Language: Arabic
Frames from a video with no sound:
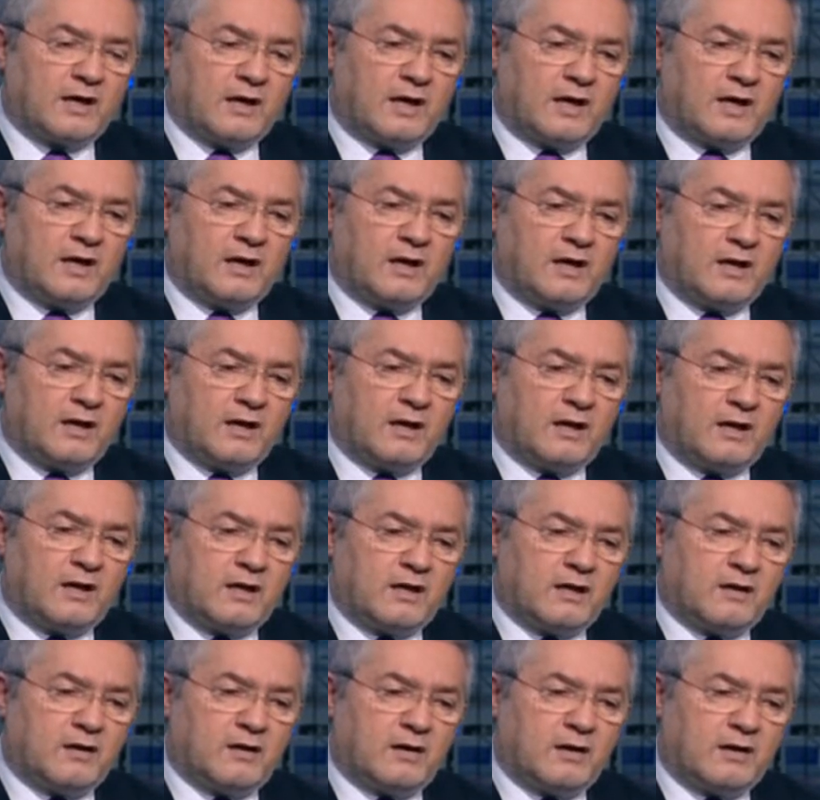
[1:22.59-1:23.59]

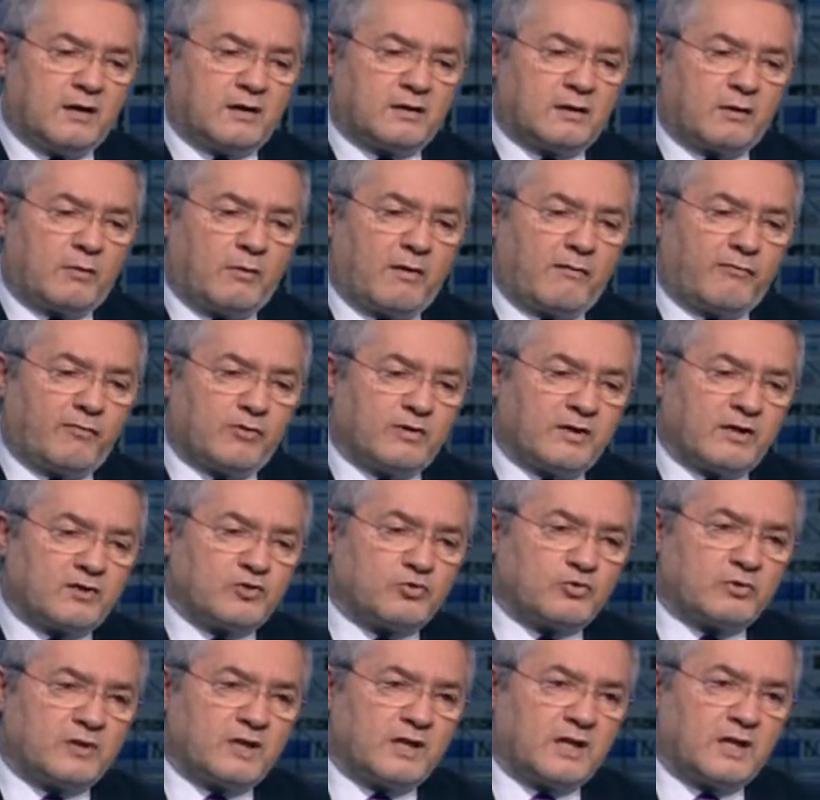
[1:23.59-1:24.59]
التوافد آه،
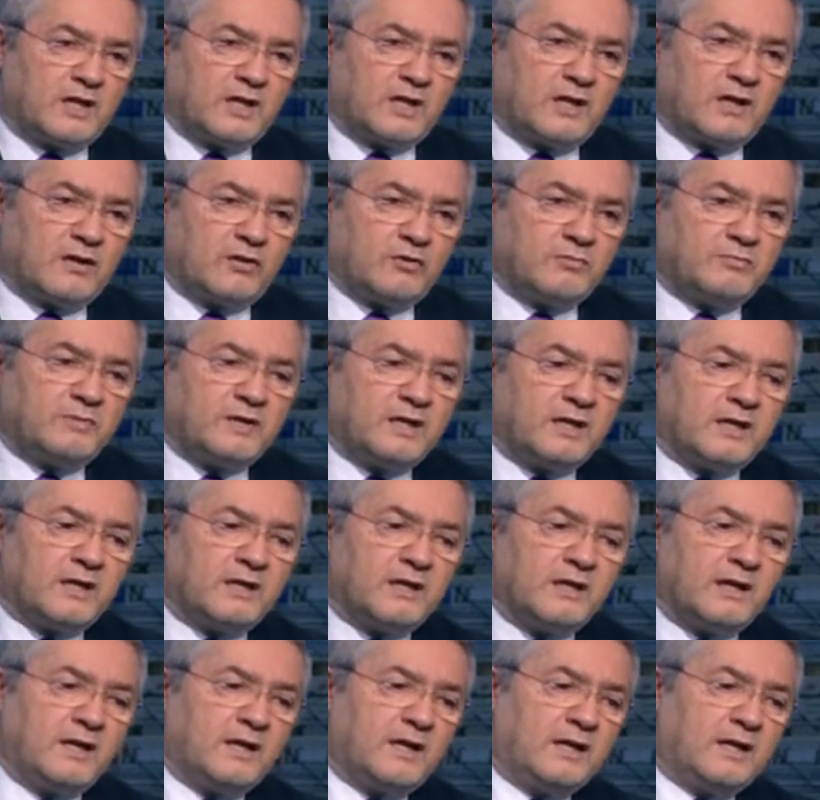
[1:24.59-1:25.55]
السوريين إلى لبنان